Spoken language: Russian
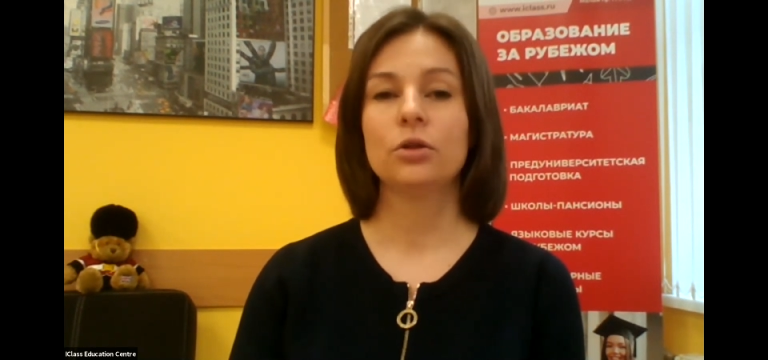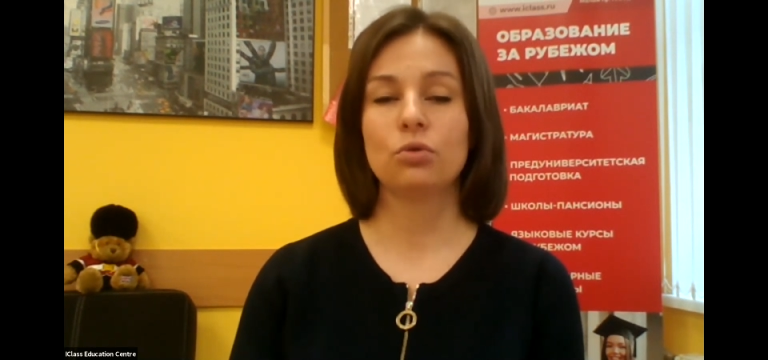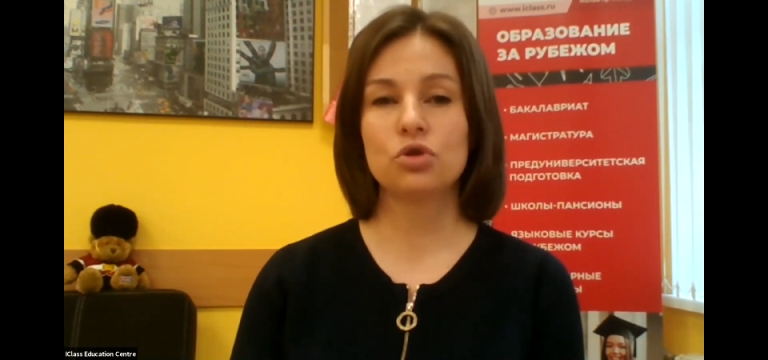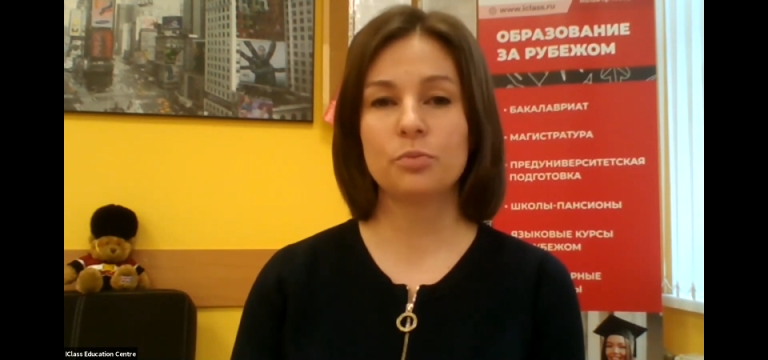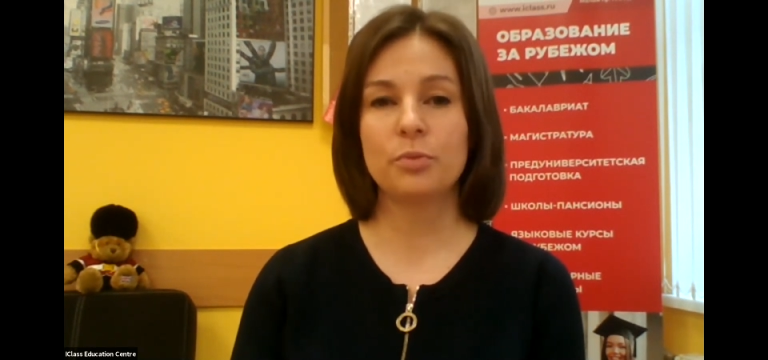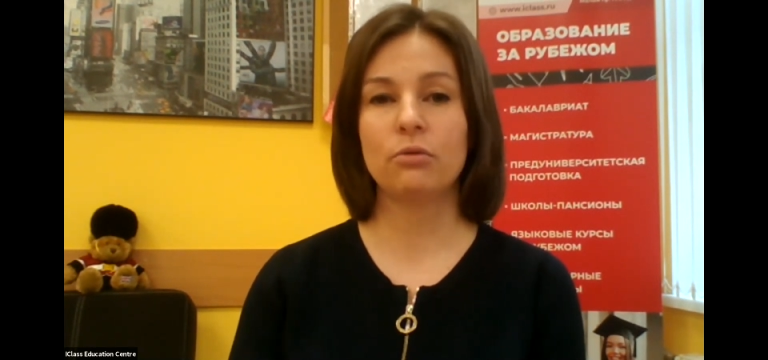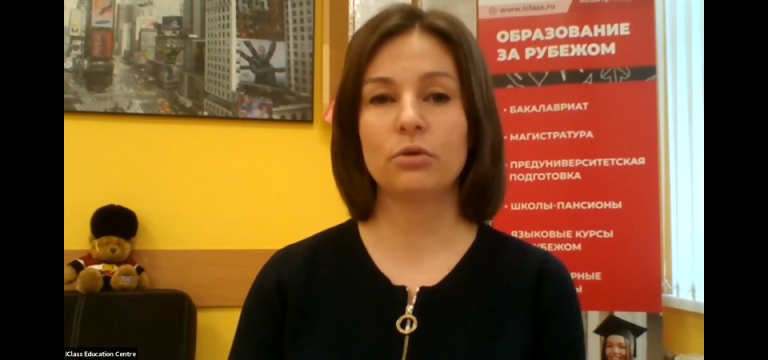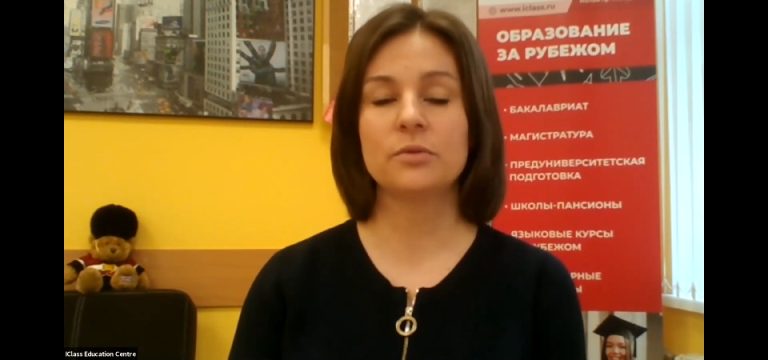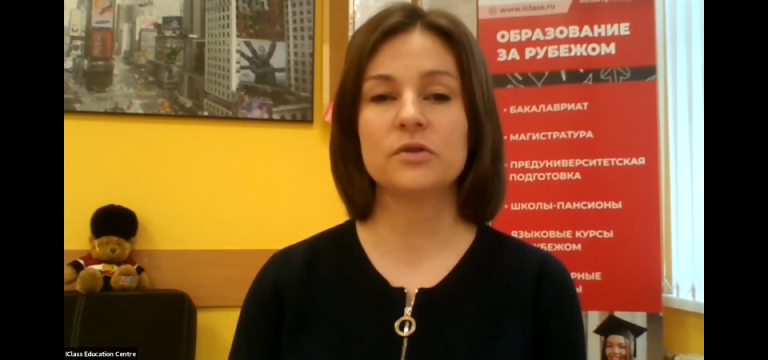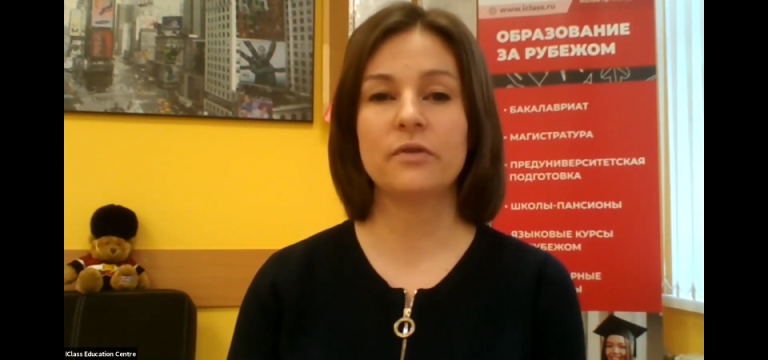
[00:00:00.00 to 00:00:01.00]
Тут же
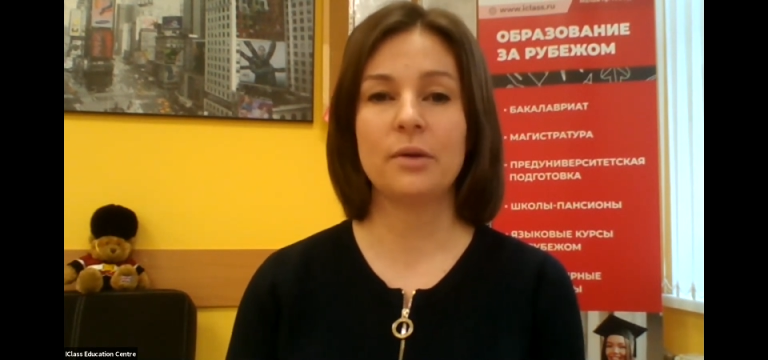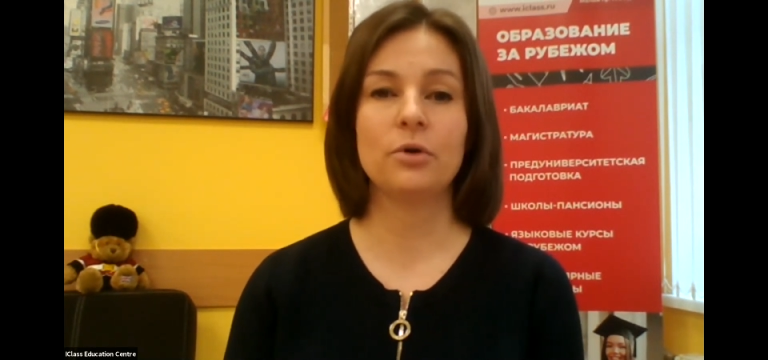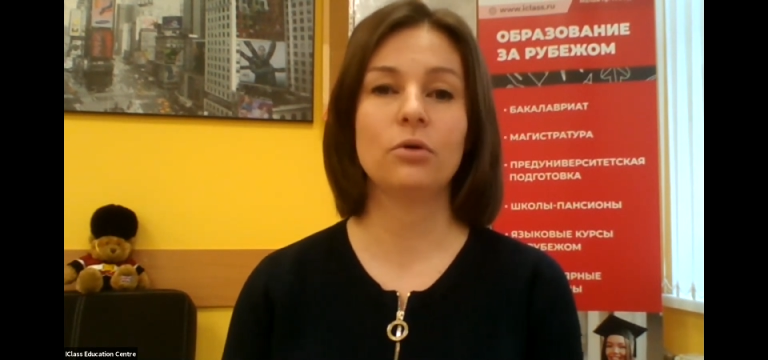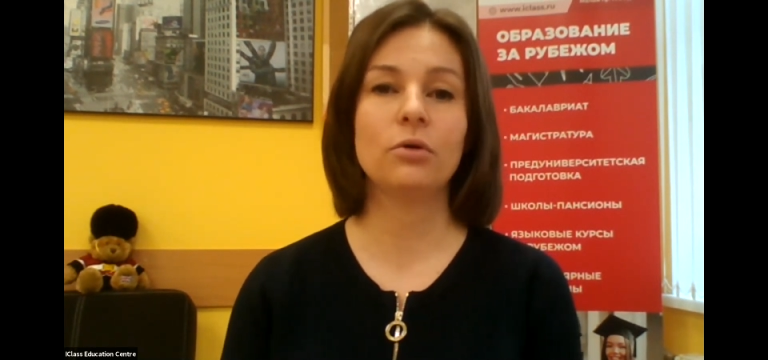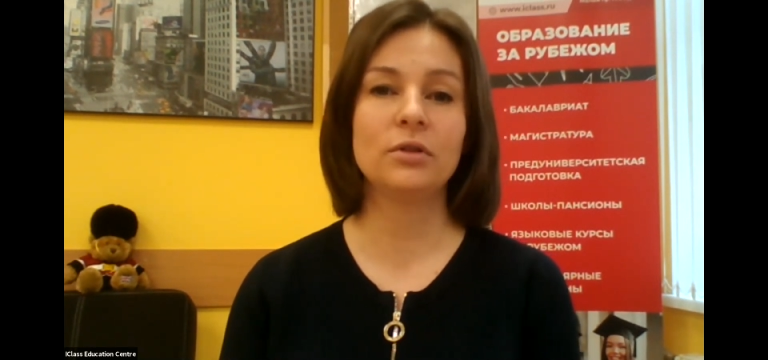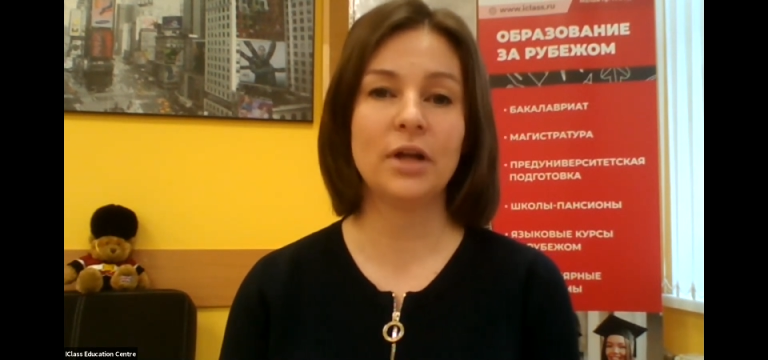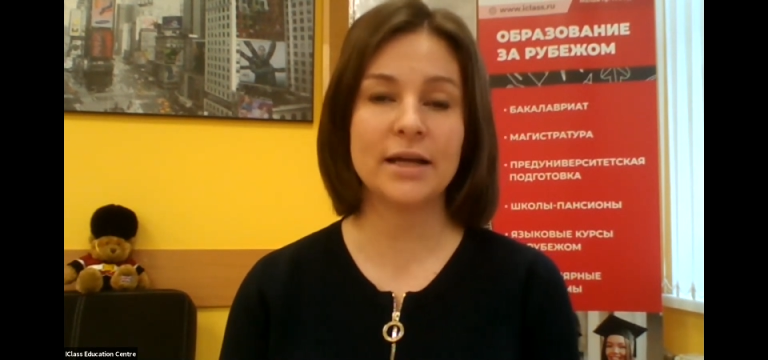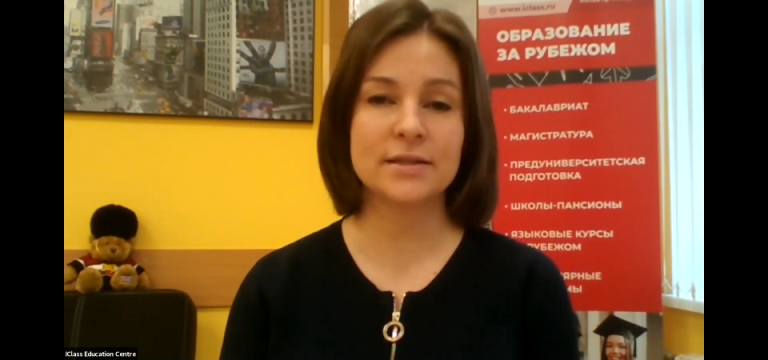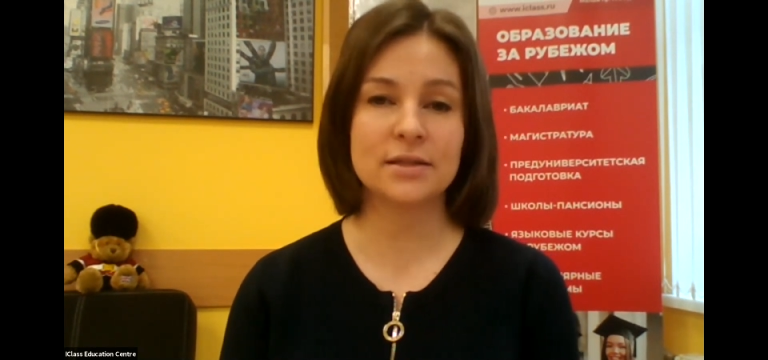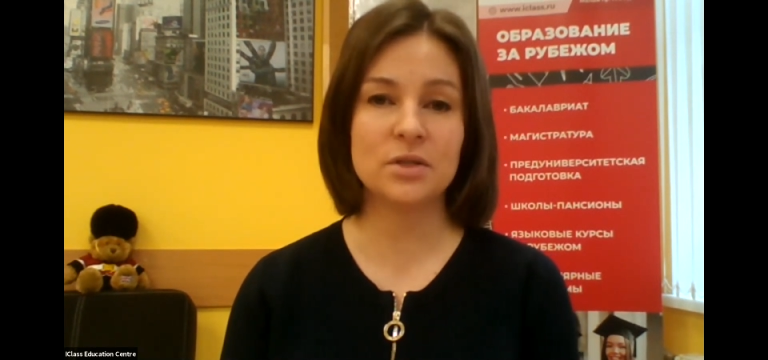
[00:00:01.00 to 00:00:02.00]
проводим с вами
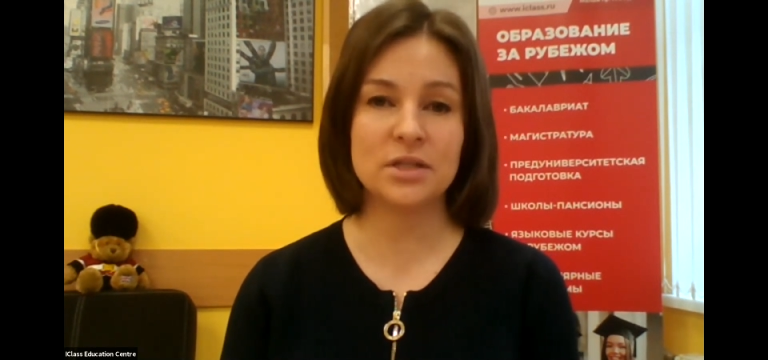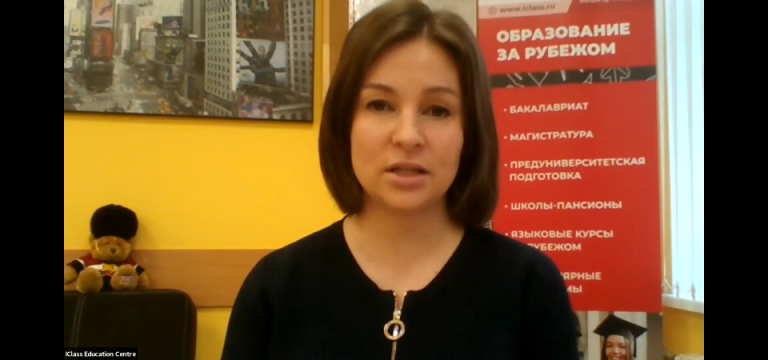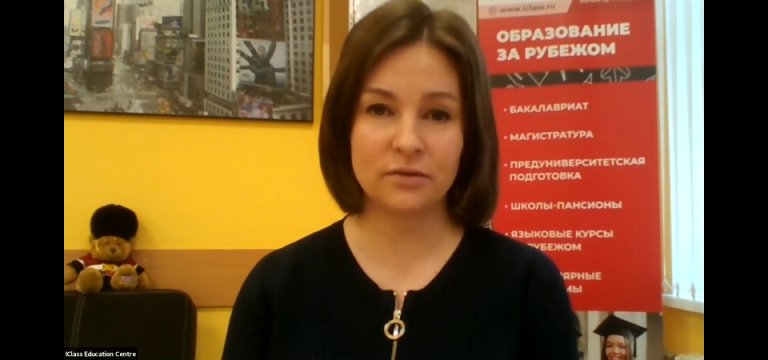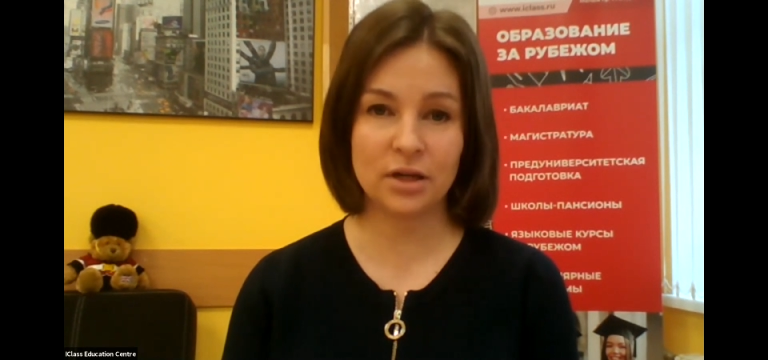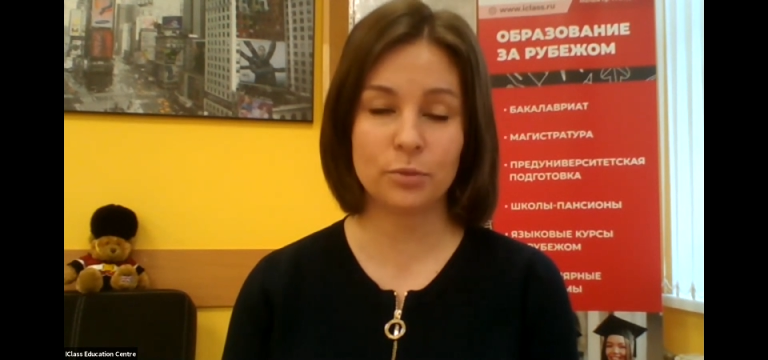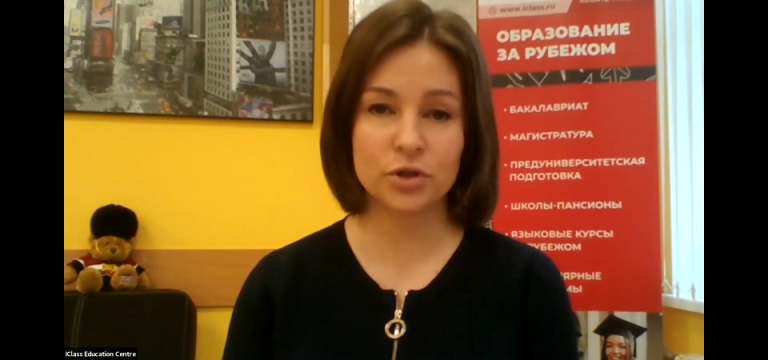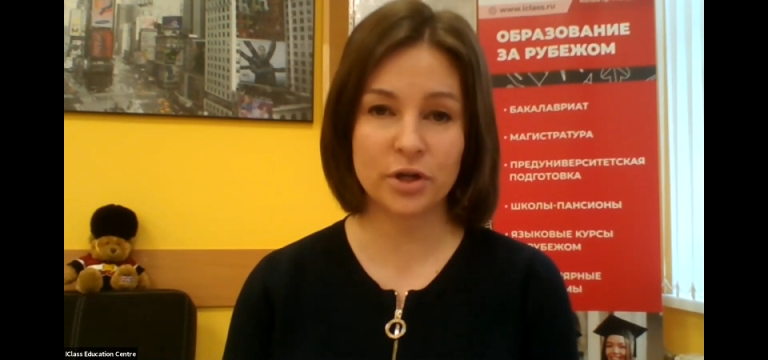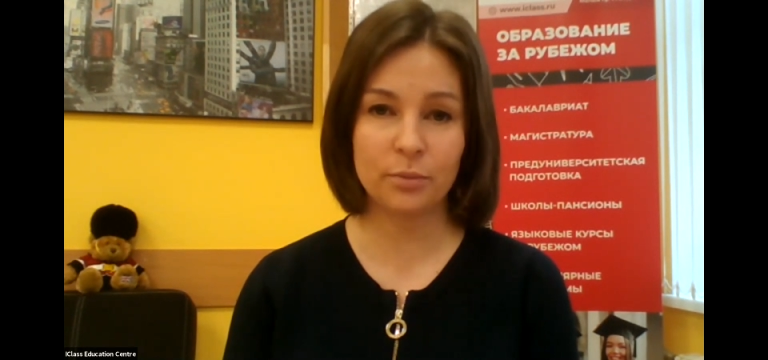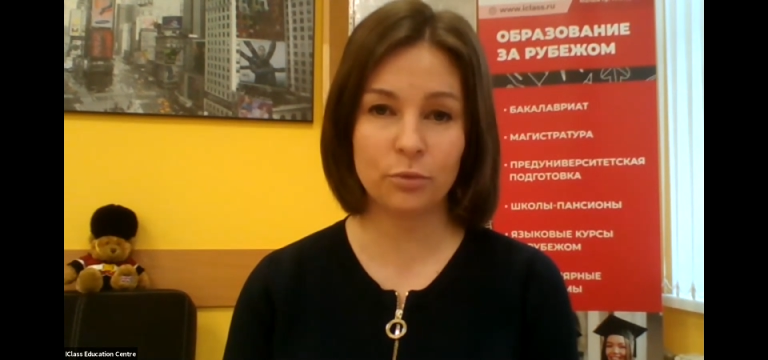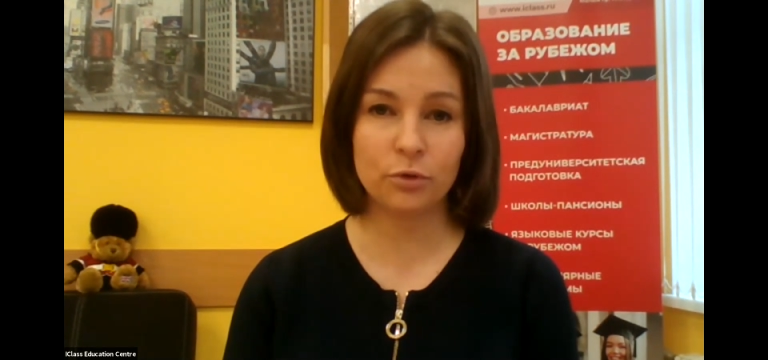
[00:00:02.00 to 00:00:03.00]
онлайн-собеседование по
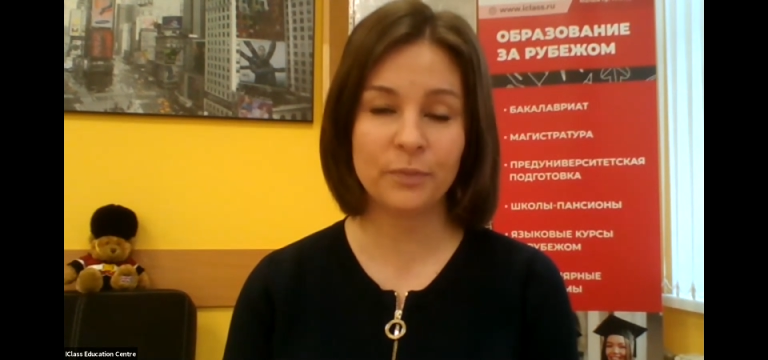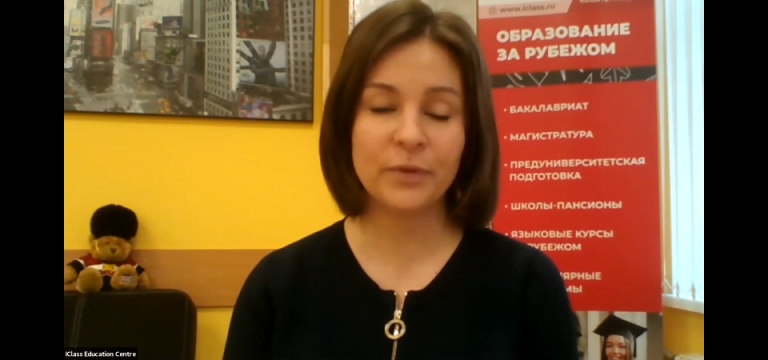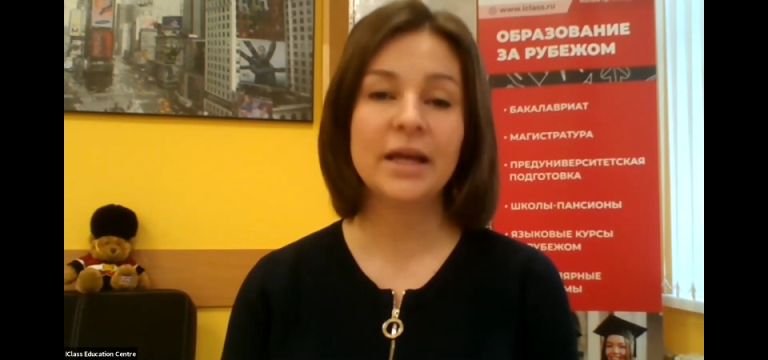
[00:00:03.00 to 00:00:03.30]
скайпу